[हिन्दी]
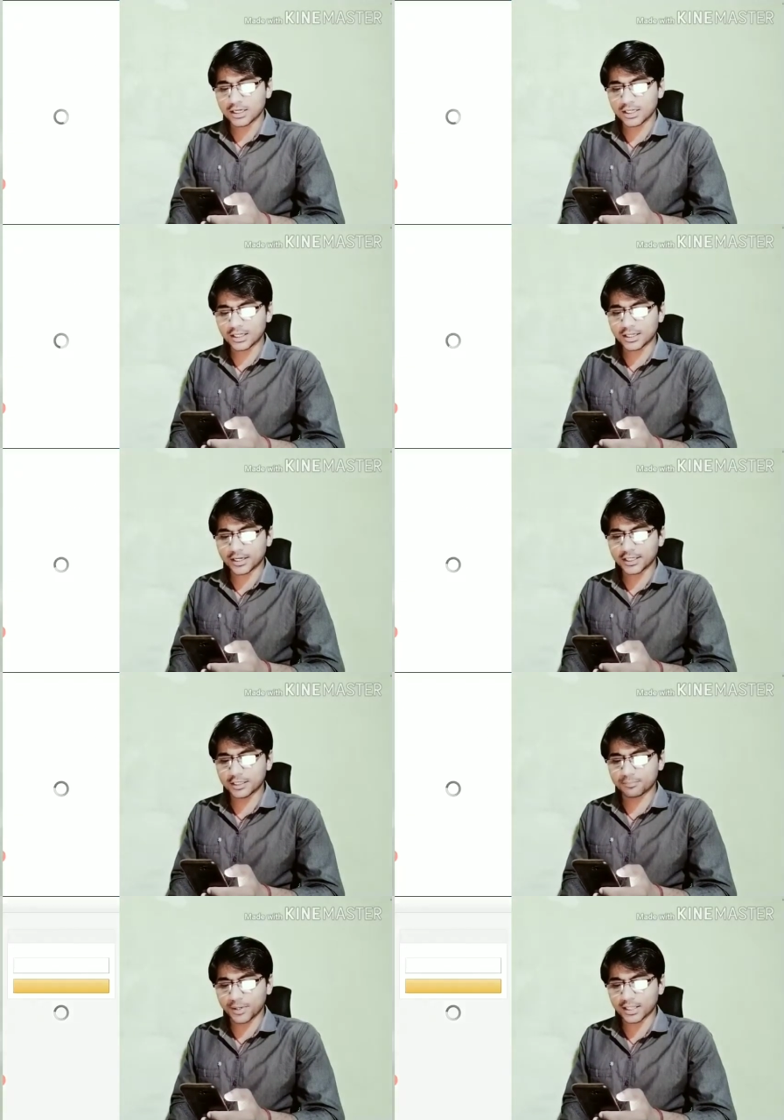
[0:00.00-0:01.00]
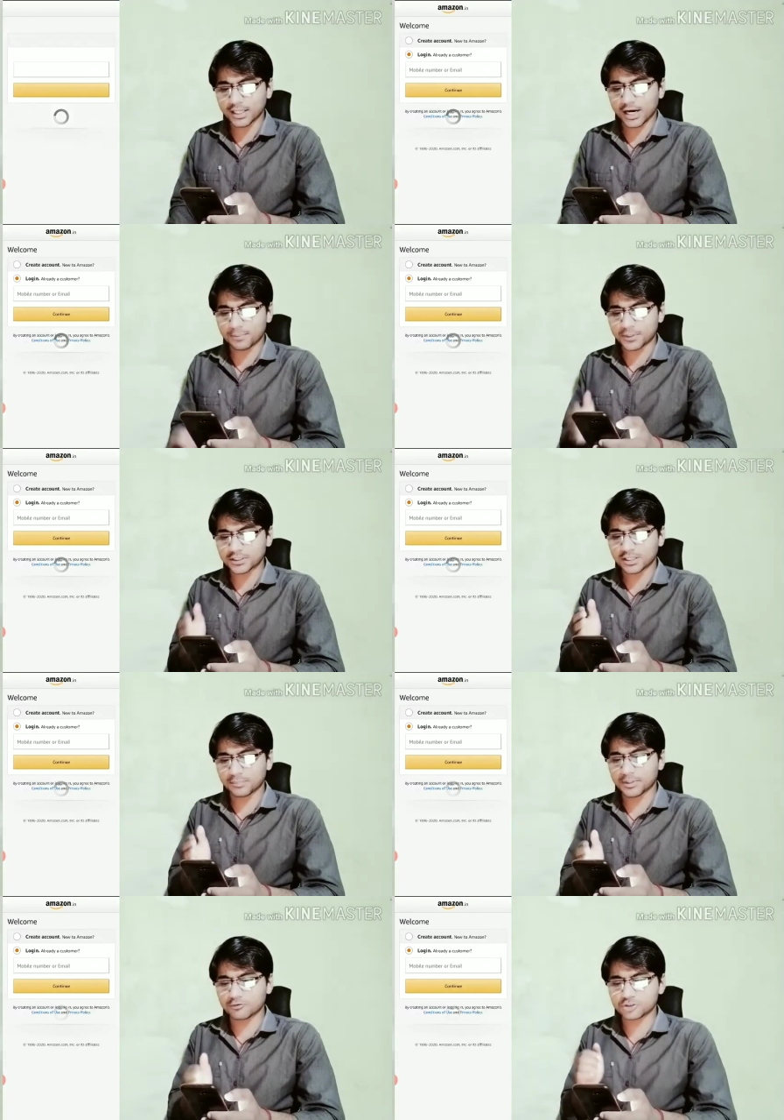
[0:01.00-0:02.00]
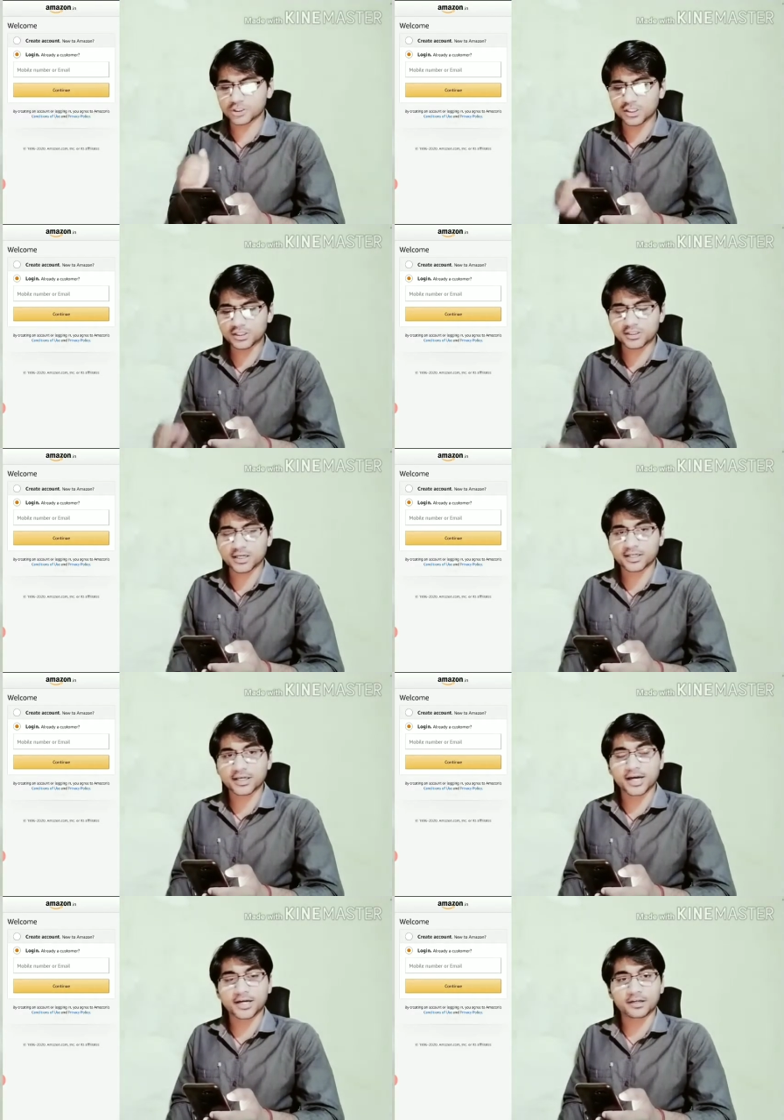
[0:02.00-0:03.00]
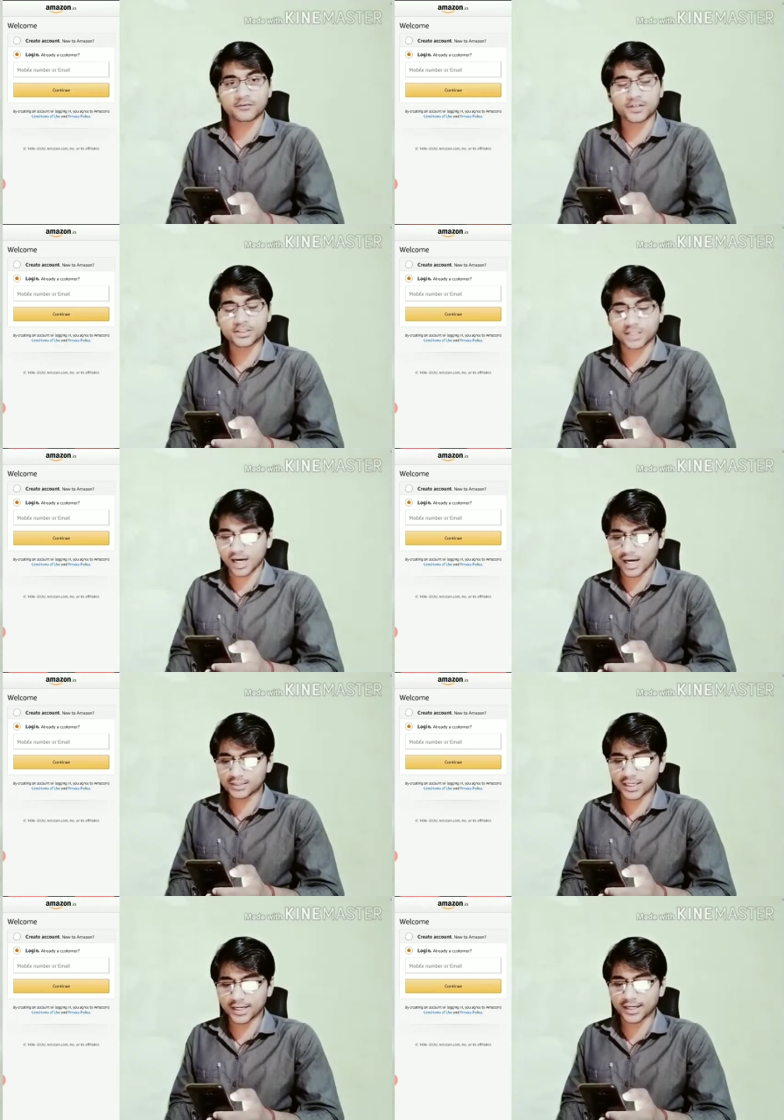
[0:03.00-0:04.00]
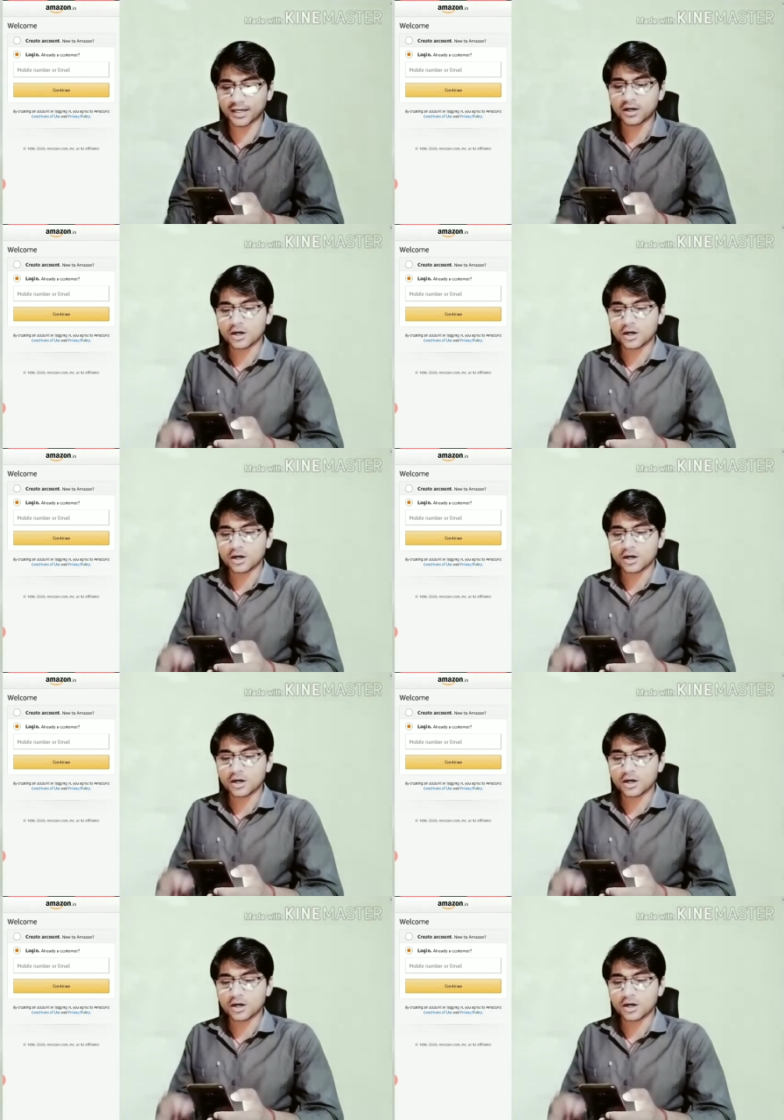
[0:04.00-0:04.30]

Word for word: क्लिक करने के बाद आपके सामने कुछ इस तरीके का इंटरफेस आ जाएगा